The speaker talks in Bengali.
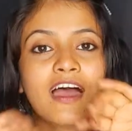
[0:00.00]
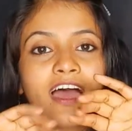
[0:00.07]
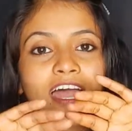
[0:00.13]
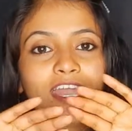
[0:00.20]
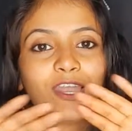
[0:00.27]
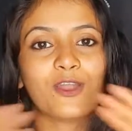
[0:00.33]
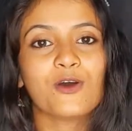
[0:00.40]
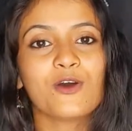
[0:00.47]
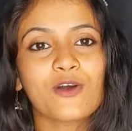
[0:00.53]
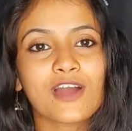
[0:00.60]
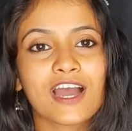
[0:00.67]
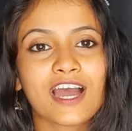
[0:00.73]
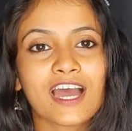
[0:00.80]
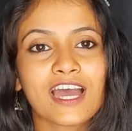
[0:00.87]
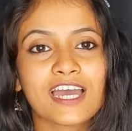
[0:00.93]
হ্যালো
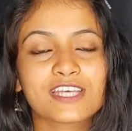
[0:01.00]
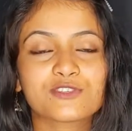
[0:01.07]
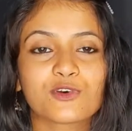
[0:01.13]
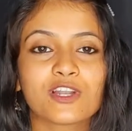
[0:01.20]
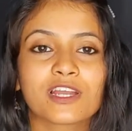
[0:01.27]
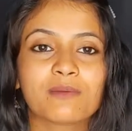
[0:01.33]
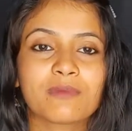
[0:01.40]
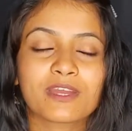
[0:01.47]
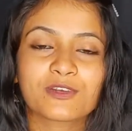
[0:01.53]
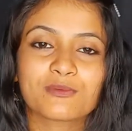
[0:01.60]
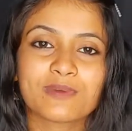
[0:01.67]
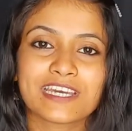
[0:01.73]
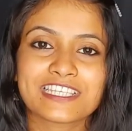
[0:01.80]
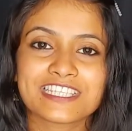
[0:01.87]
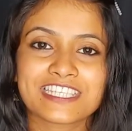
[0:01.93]
গাইস ওয়েলকাম ব্যাক
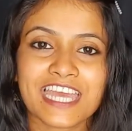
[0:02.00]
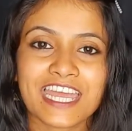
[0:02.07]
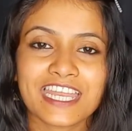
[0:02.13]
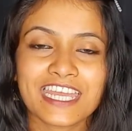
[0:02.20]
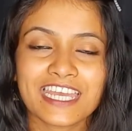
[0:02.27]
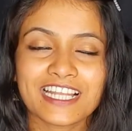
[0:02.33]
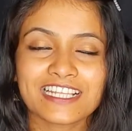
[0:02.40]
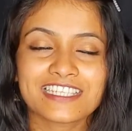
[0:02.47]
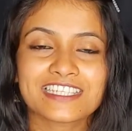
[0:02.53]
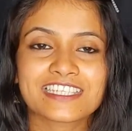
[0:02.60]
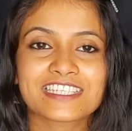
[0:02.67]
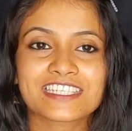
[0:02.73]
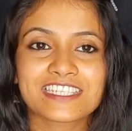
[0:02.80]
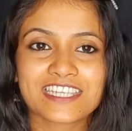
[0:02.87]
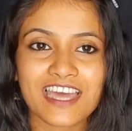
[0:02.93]
টু মাই চ্যানেল
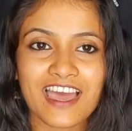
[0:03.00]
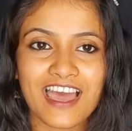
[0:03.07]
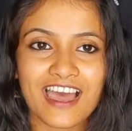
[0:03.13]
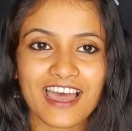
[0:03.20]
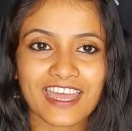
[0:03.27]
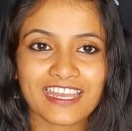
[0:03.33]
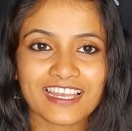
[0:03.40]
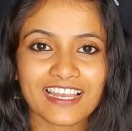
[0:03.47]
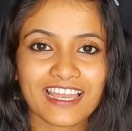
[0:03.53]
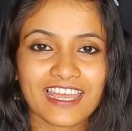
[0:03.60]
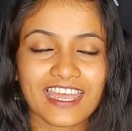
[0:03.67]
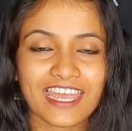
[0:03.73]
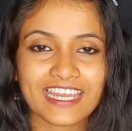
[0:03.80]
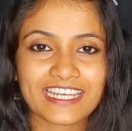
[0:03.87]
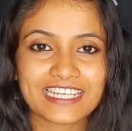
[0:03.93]
স্টাইল
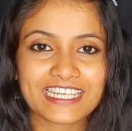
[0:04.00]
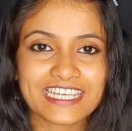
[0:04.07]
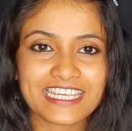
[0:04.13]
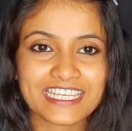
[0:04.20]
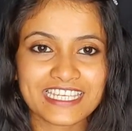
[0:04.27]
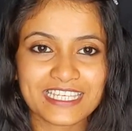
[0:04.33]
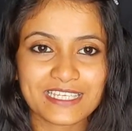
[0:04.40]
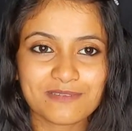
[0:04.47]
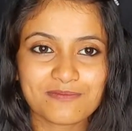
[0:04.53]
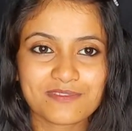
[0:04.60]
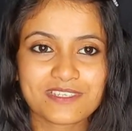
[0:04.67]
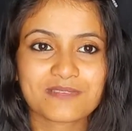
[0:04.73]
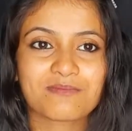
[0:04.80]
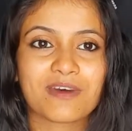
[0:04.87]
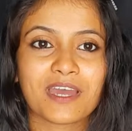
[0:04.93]
অ্যান্ড
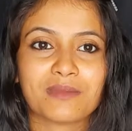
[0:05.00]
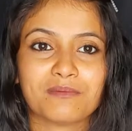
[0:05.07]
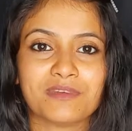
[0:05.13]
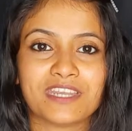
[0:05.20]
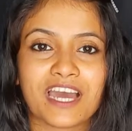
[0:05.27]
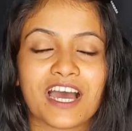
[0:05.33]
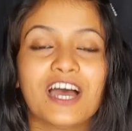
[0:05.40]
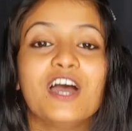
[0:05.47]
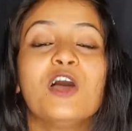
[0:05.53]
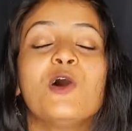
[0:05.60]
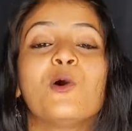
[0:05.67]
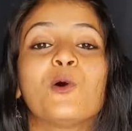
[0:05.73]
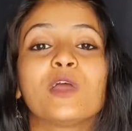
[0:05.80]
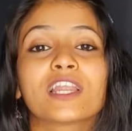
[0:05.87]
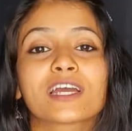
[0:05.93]
টিপস বাই মিরা
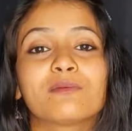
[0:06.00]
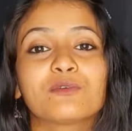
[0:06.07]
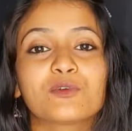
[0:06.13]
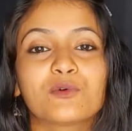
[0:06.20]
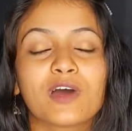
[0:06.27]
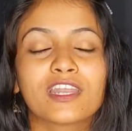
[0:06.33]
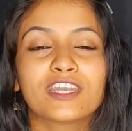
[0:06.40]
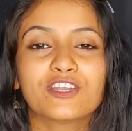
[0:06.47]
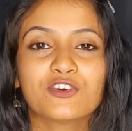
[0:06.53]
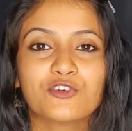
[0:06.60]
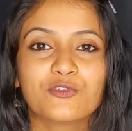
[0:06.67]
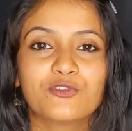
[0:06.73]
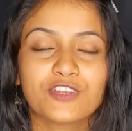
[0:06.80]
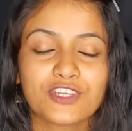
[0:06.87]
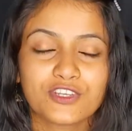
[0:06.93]
ওয়েলকাম টু আর নিউ
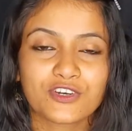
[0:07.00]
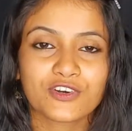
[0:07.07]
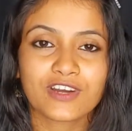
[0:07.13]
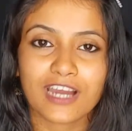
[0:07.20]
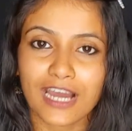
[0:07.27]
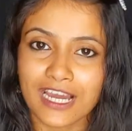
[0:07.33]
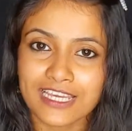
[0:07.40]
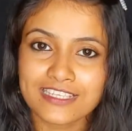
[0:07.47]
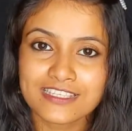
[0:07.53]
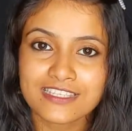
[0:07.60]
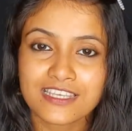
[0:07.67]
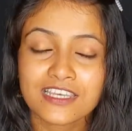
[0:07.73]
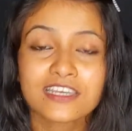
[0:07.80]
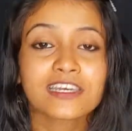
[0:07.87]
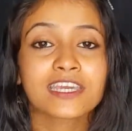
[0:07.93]
ভিডিও গাইস
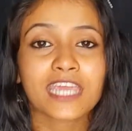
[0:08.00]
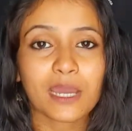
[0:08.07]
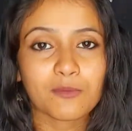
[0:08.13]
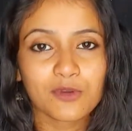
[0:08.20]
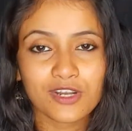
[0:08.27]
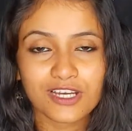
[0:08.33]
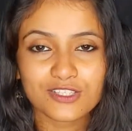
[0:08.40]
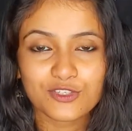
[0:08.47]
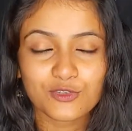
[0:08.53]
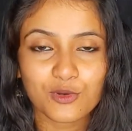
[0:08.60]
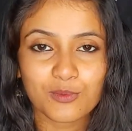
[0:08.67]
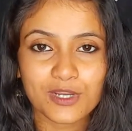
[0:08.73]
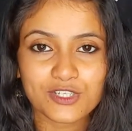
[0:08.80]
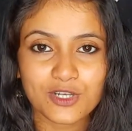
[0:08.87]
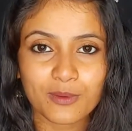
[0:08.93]
কেমন আছো
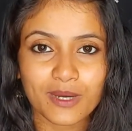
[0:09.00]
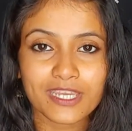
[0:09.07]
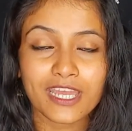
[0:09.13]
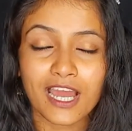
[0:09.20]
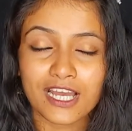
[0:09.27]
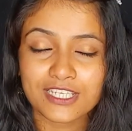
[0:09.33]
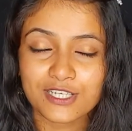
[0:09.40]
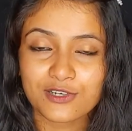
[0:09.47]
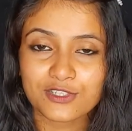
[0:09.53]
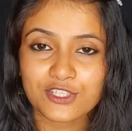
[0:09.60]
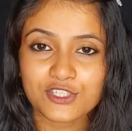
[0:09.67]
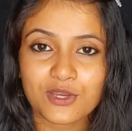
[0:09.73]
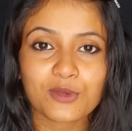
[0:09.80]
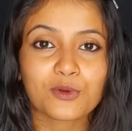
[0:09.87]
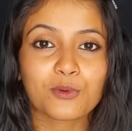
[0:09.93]
তোমরা সবাই আশা
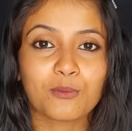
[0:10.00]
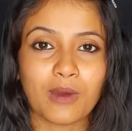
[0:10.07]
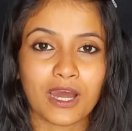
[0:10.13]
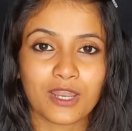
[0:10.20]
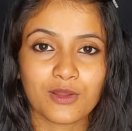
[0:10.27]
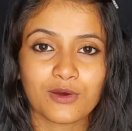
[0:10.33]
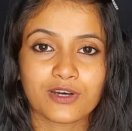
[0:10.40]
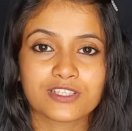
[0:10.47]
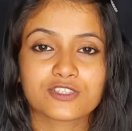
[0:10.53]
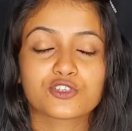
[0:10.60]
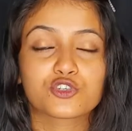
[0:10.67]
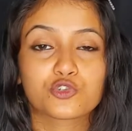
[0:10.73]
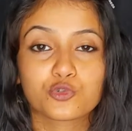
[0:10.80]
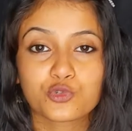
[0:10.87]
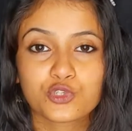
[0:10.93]
করছি সবাই খুব ভালো আছো
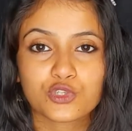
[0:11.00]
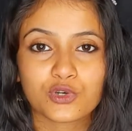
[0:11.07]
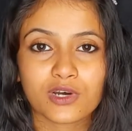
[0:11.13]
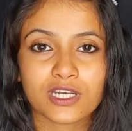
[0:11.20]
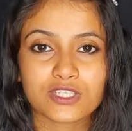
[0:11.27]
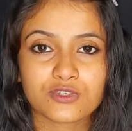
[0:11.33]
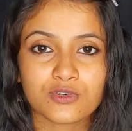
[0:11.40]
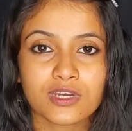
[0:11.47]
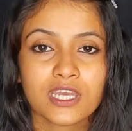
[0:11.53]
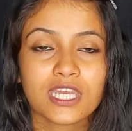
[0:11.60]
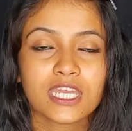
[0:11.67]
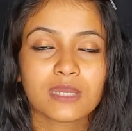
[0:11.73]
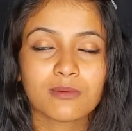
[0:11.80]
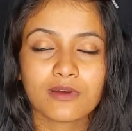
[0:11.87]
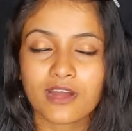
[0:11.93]
সুস্থ আছো
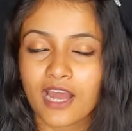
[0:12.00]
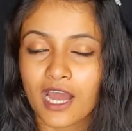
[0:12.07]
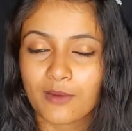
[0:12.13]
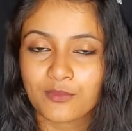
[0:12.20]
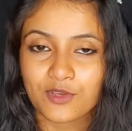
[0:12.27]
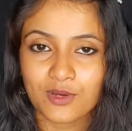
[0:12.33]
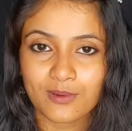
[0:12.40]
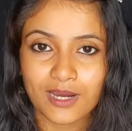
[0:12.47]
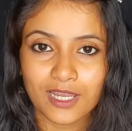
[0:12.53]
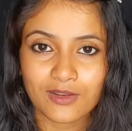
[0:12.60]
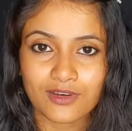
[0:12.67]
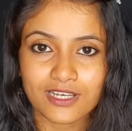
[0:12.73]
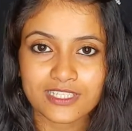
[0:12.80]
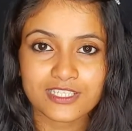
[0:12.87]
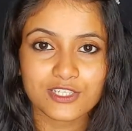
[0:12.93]
এবং আমিও
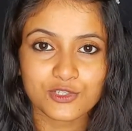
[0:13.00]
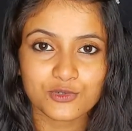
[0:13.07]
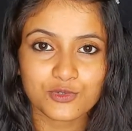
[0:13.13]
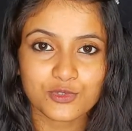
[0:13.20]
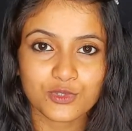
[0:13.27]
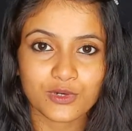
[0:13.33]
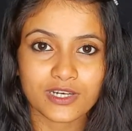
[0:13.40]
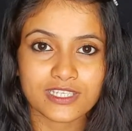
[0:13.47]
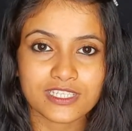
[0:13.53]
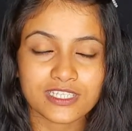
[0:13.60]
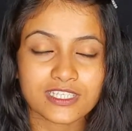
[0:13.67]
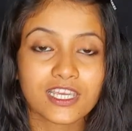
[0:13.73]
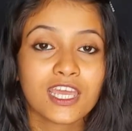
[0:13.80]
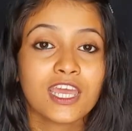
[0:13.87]
ভালো আছি সুস্থ আছি